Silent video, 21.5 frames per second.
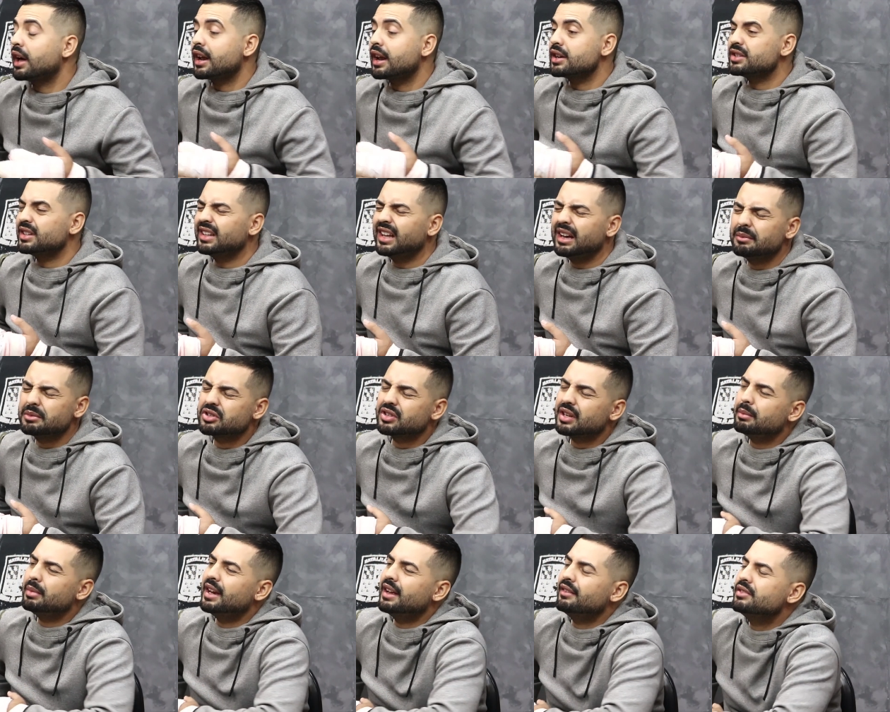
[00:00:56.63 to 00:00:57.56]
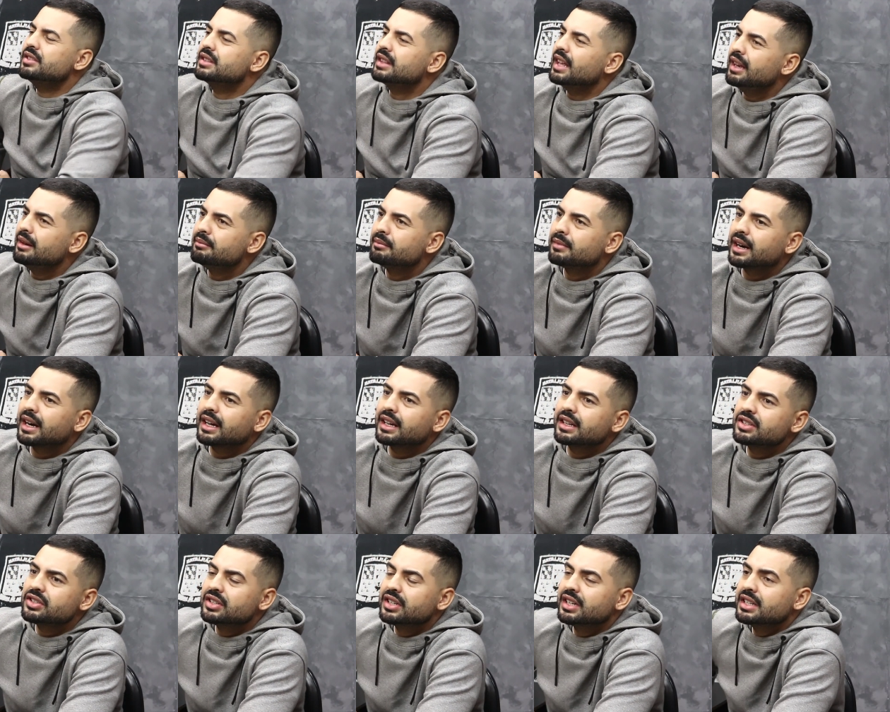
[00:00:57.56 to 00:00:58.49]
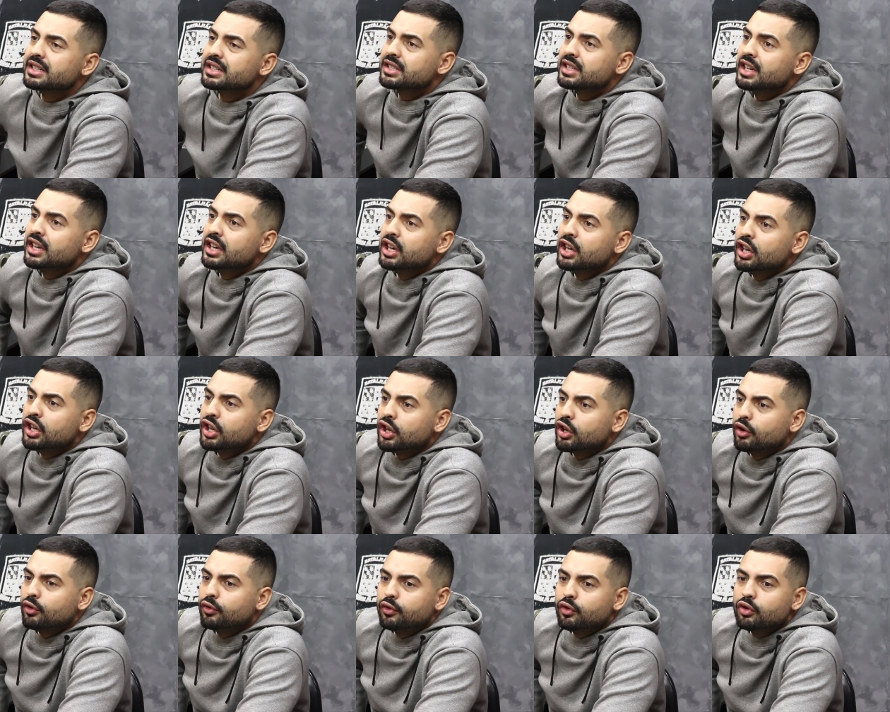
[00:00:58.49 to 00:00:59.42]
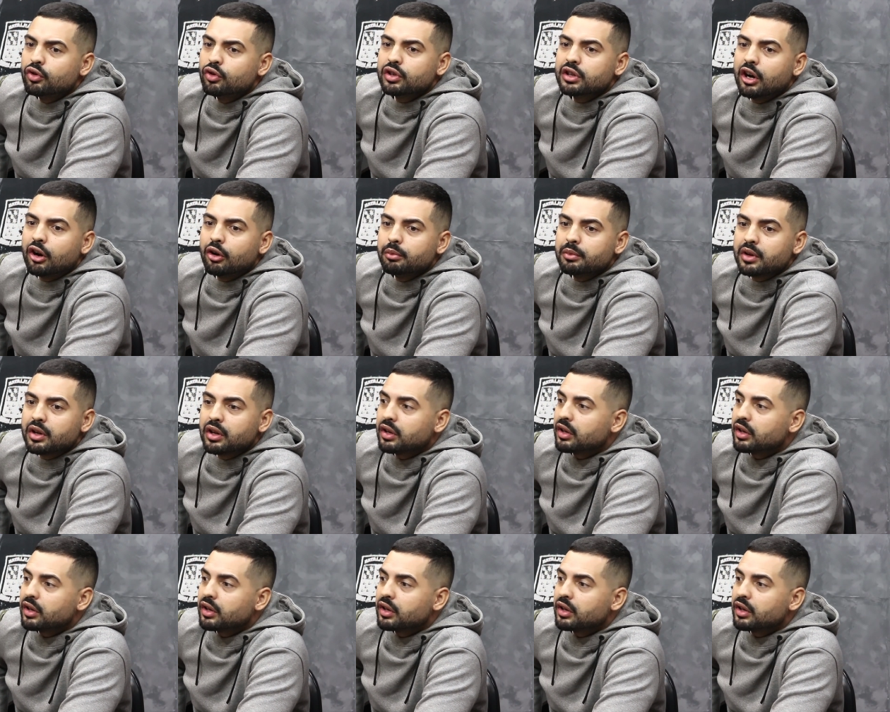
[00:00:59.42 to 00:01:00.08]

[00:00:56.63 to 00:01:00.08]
cara acha, não, mas eu trabalhava de telemarketing antes. Eu vou Clínico dar um,